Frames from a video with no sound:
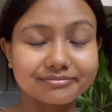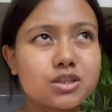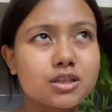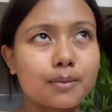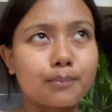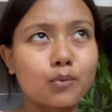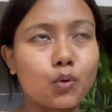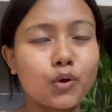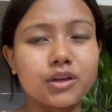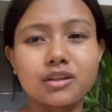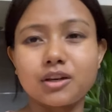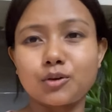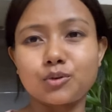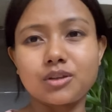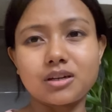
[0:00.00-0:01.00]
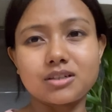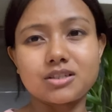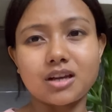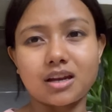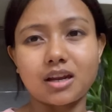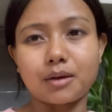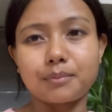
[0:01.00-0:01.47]
सबको इधर उधर
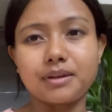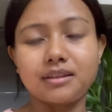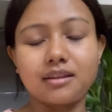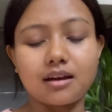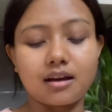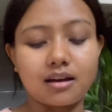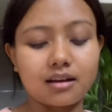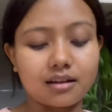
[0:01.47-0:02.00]
जाना भी था